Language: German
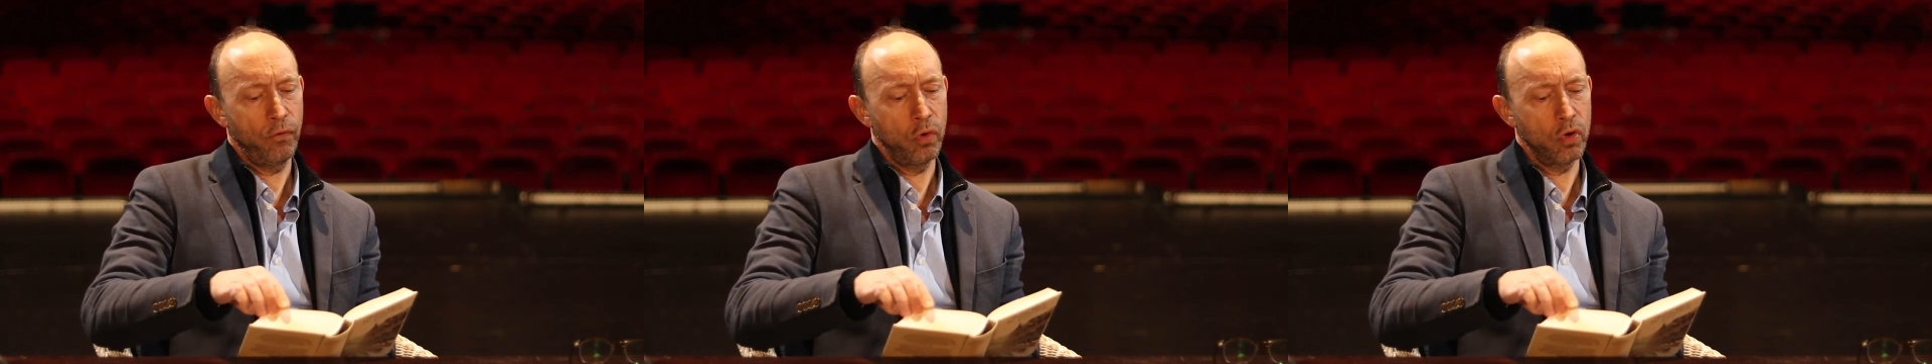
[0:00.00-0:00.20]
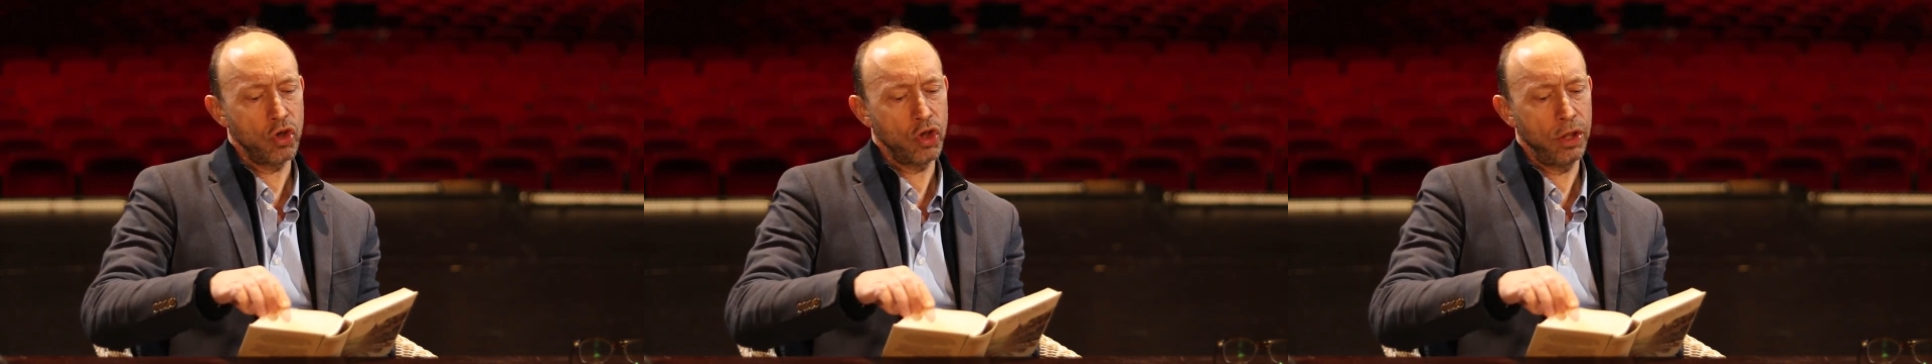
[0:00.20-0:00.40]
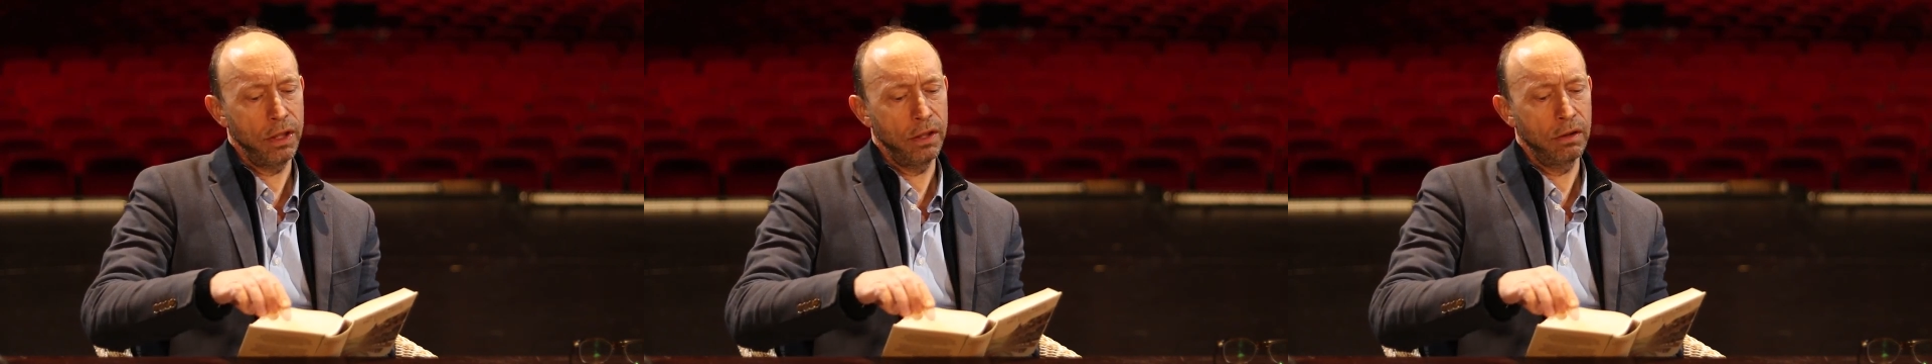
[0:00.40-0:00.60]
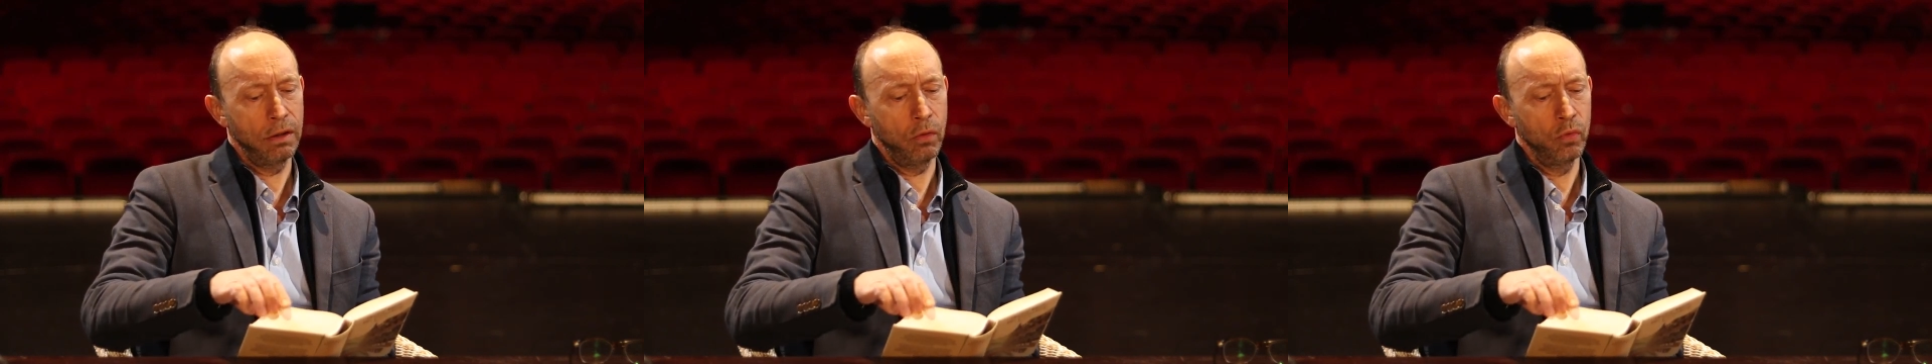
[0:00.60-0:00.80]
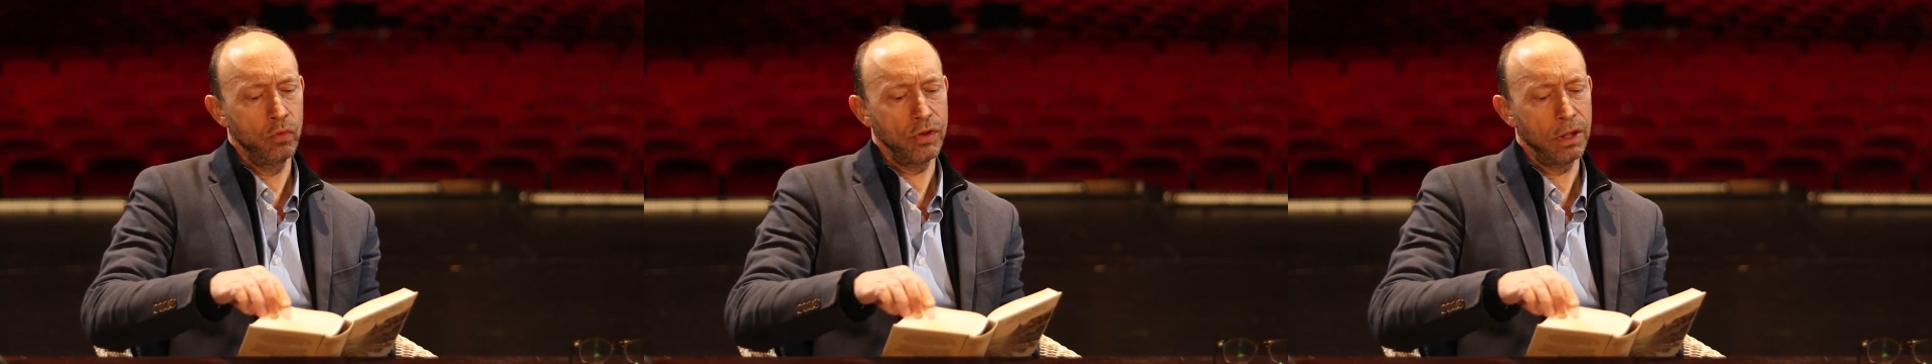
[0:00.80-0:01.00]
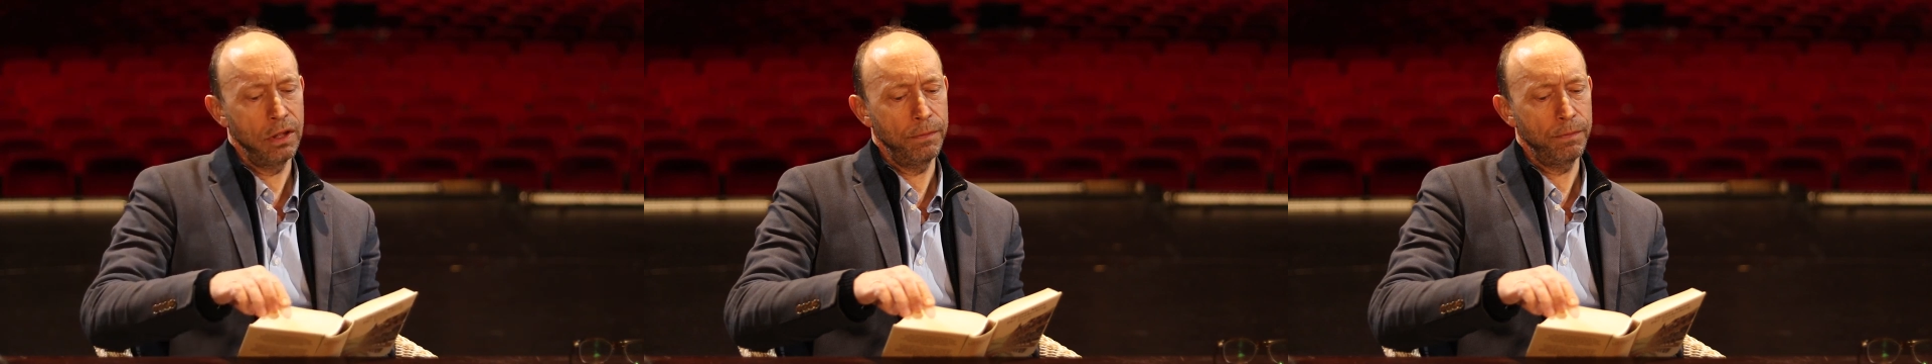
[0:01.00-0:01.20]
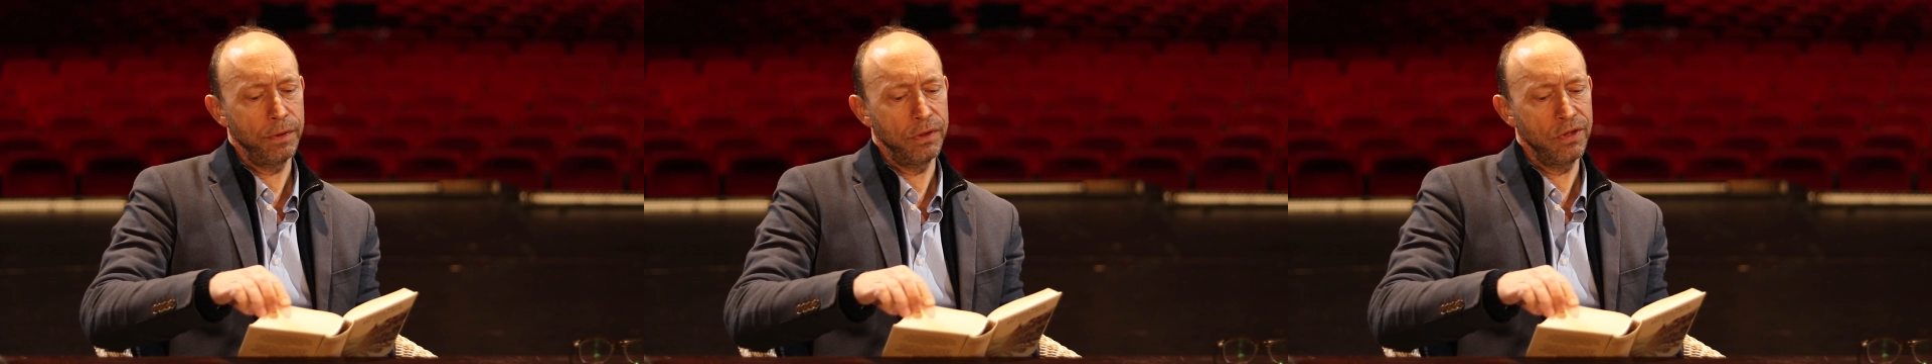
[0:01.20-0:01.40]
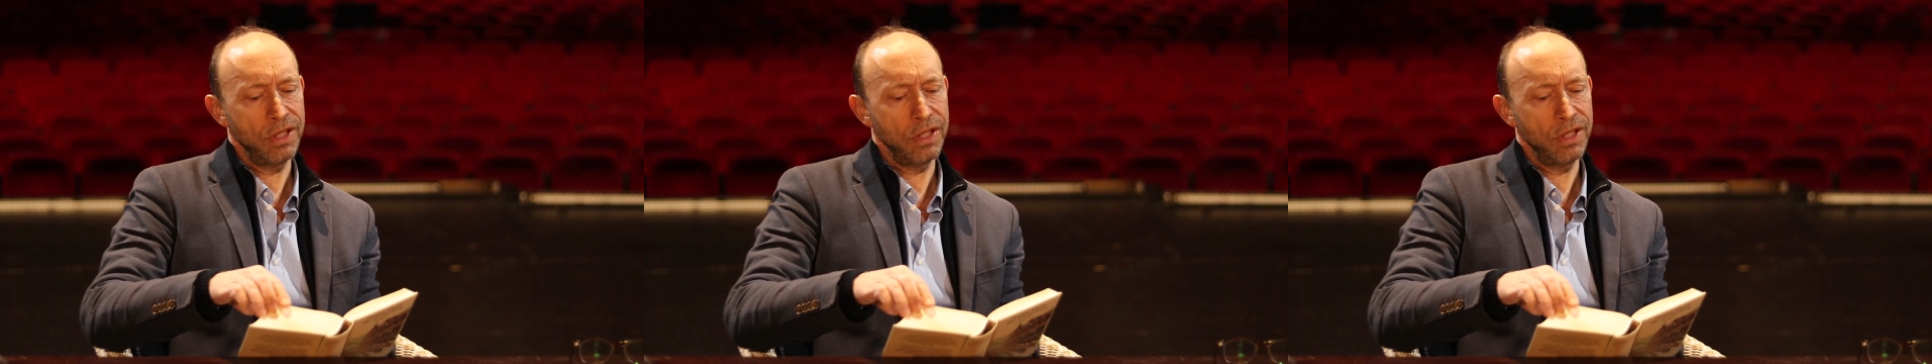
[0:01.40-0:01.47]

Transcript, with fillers: vorstehender Unterlippe,